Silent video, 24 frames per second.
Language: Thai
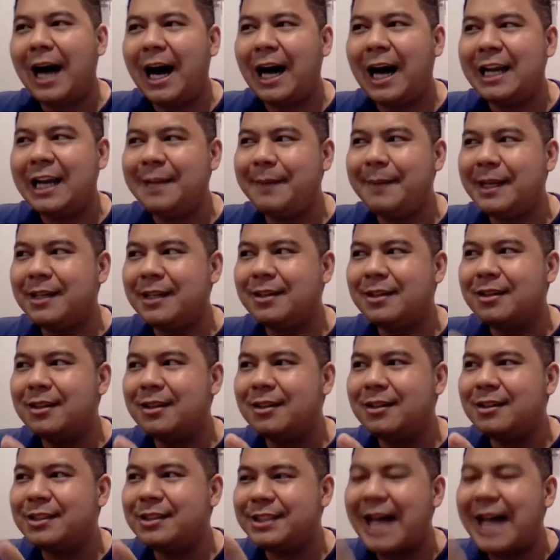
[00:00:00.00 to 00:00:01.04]
ที่เป็น
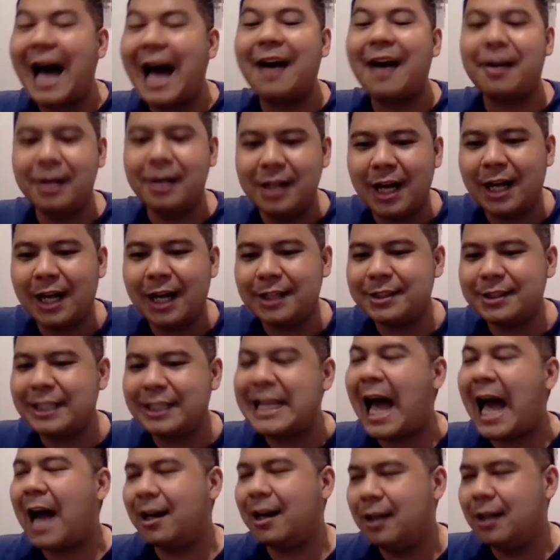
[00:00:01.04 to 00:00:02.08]
ซากเรือสักอ
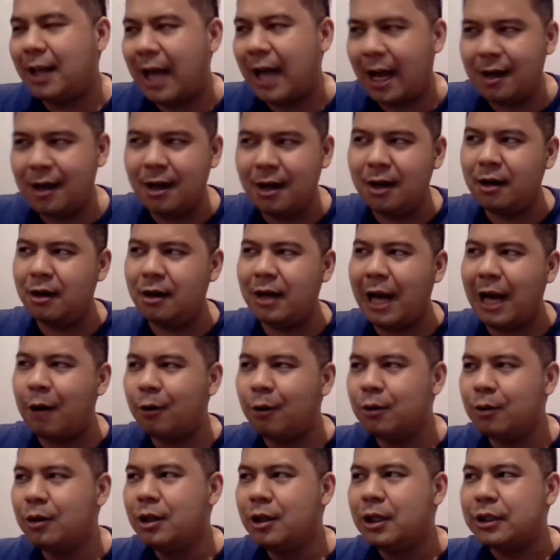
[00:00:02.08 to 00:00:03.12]
ย่างหนึ่งอ่ะเออแล้ว
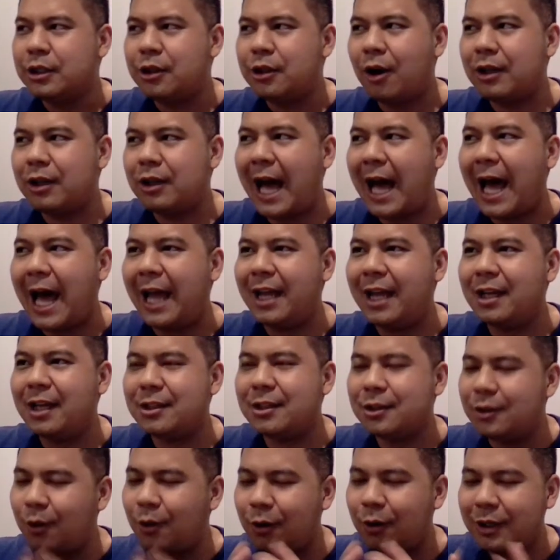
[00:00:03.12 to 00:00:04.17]
ตอนท้าย
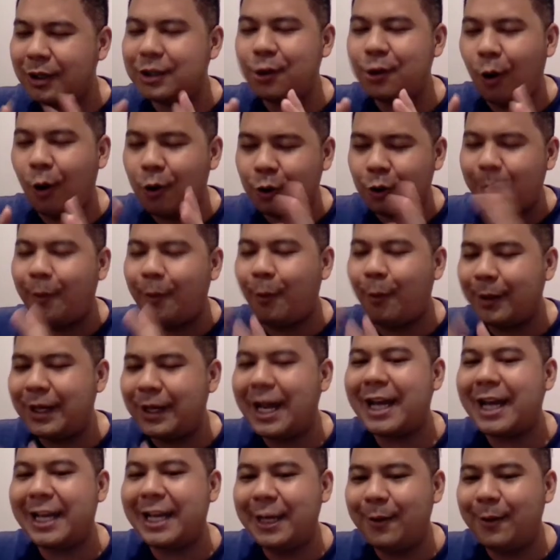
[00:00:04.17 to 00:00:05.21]
ตรงตกลงไป
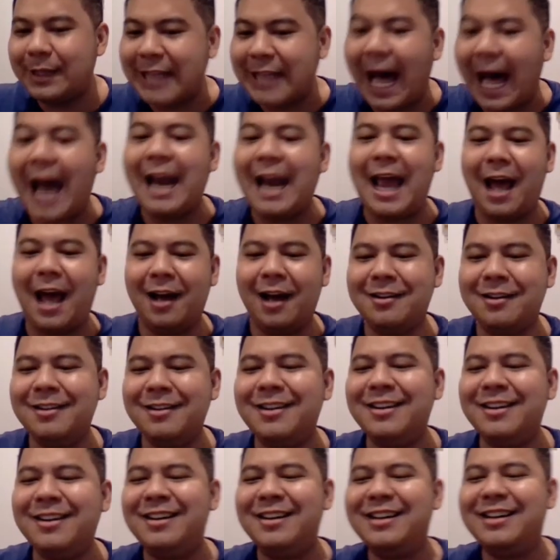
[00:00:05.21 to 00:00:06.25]
เนี่ยคิดว่าตายแหละ
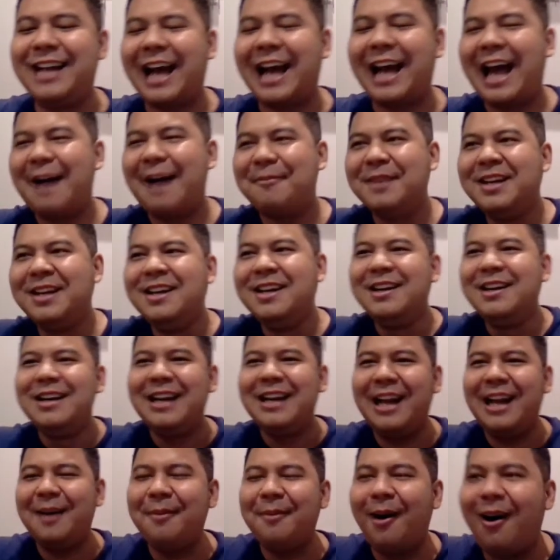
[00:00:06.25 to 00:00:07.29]
นะครับ
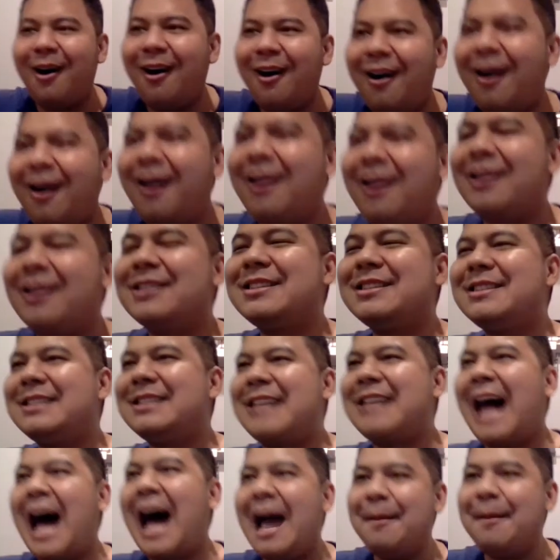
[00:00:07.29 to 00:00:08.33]
แล้วพอ
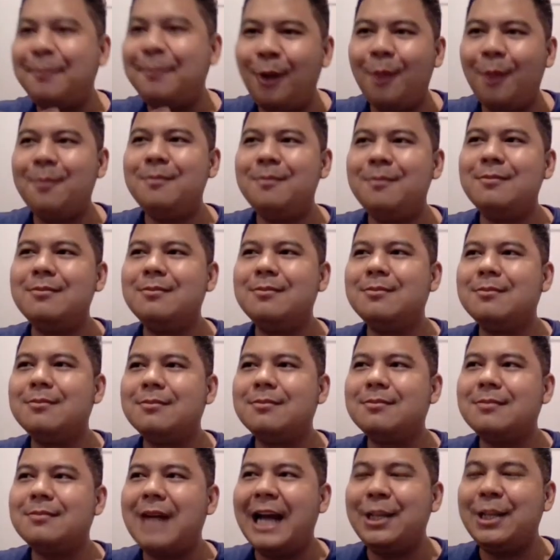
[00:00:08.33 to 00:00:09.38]
ตายปุ๊บ
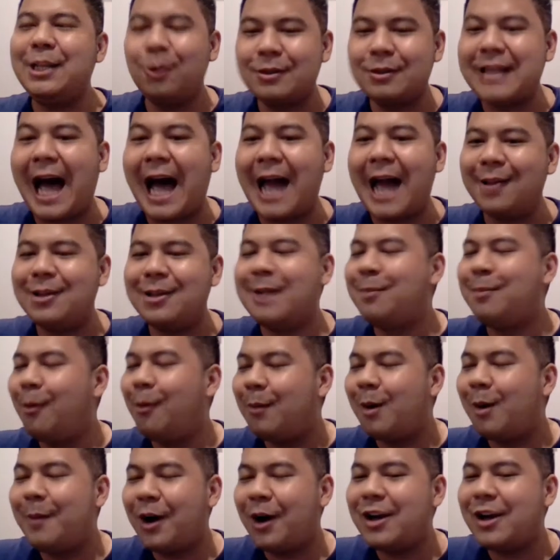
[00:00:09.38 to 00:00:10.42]
ไอ้ตรงตายตรงเนี้ยผม
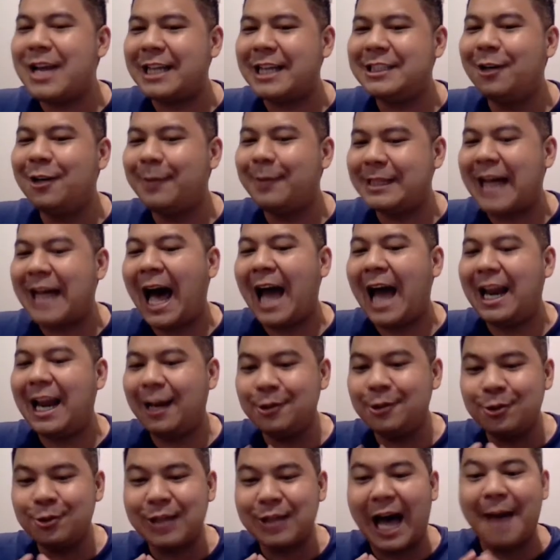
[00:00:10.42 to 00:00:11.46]
ก็ไม่ค่อยอยากเชื่อว่ามันตายแล้ว
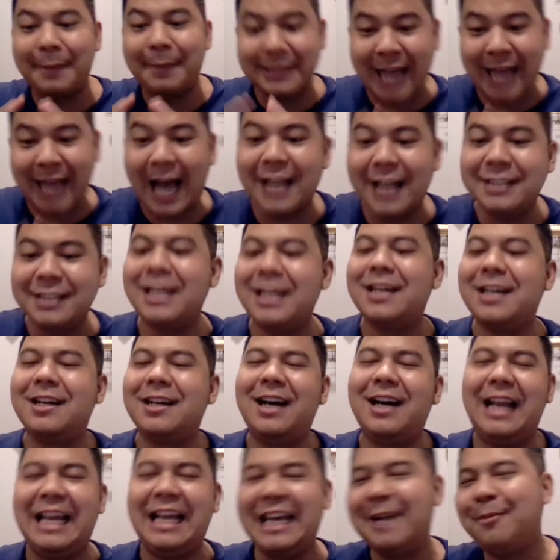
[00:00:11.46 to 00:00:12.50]
สุดท้ายมันตายจริงๆอะ
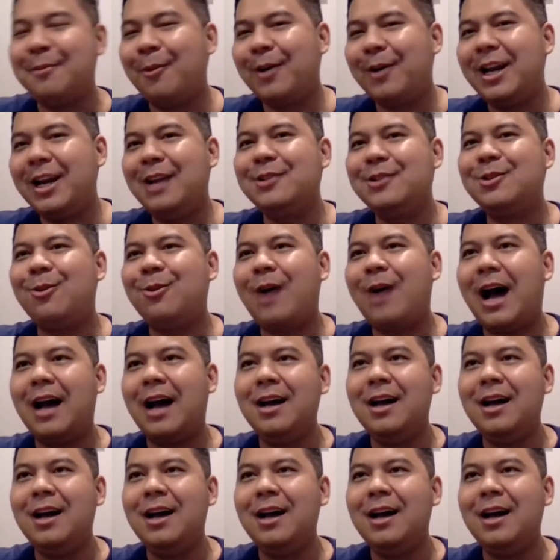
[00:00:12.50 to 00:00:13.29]
ไรเงี้ยผมก็เลยรู้สึกว่า